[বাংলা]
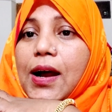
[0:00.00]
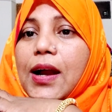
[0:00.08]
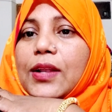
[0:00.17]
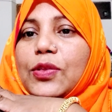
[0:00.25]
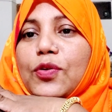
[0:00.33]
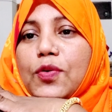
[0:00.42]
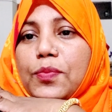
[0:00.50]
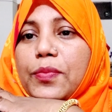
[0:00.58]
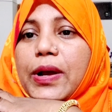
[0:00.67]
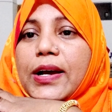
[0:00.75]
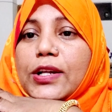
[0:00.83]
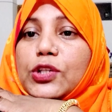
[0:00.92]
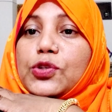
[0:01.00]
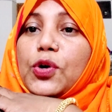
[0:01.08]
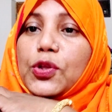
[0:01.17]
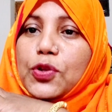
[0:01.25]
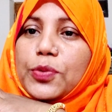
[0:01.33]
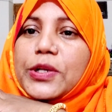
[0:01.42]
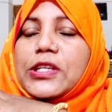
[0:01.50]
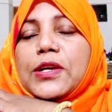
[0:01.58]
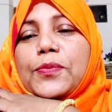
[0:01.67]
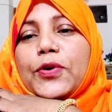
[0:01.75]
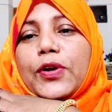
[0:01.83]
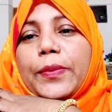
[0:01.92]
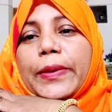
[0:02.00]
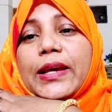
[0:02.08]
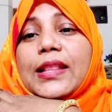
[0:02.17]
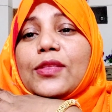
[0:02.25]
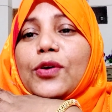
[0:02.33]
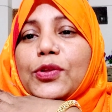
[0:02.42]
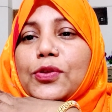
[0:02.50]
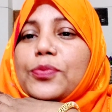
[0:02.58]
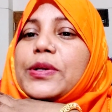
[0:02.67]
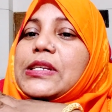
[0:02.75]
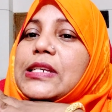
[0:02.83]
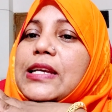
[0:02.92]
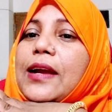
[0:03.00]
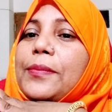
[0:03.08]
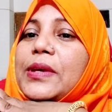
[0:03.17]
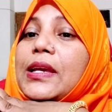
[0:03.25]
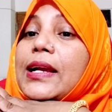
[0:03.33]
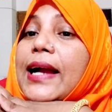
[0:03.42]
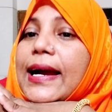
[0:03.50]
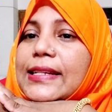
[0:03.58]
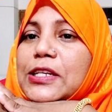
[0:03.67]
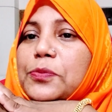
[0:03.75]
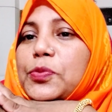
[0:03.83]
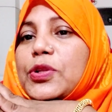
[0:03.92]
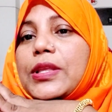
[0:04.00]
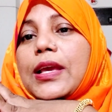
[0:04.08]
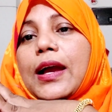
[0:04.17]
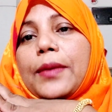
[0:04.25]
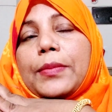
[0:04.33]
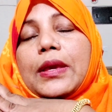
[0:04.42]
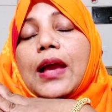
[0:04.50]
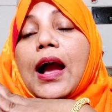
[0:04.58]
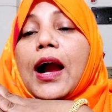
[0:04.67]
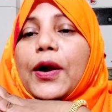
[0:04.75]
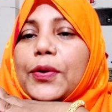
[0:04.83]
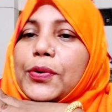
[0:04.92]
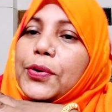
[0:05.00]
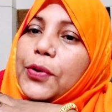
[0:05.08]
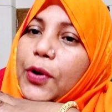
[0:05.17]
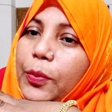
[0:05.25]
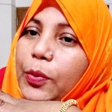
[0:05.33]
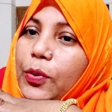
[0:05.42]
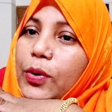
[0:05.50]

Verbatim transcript: আর তোমরা যত বেশি বলবে তত বেশি আমি কাজের প্রতি আমি আগ্রহ হব